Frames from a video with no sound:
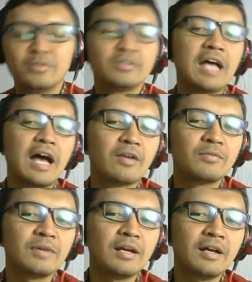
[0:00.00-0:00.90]
duta
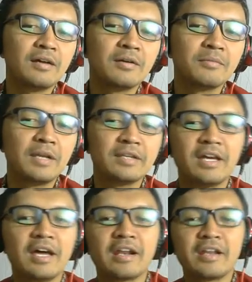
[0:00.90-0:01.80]
rumah
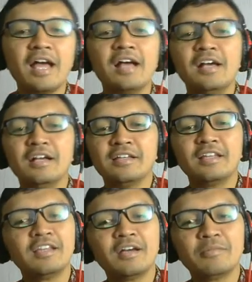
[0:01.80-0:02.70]
belajar ya.
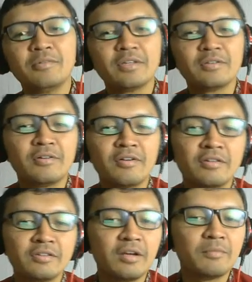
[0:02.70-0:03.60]
Jadi 30 itu
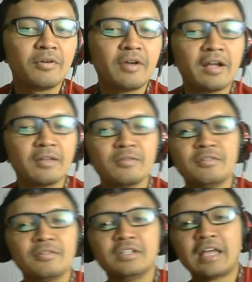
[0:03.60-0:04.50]
30 orang itu
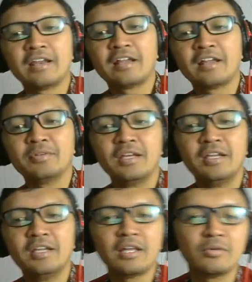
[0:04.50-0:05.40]
disaring lagi
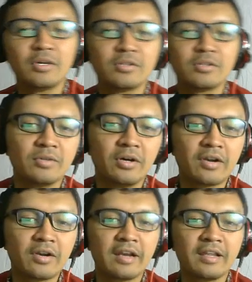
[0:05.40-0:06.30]
menjadi satu atau
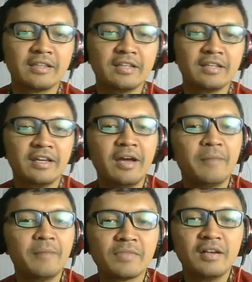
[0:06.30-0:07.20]
dua orang nantinya ya.
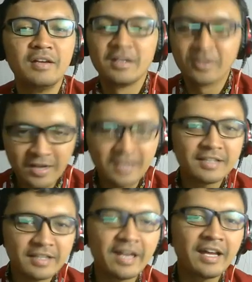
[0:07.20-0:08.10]

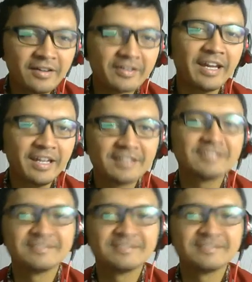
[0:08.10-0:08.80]
Doakan saja, oke? Okay?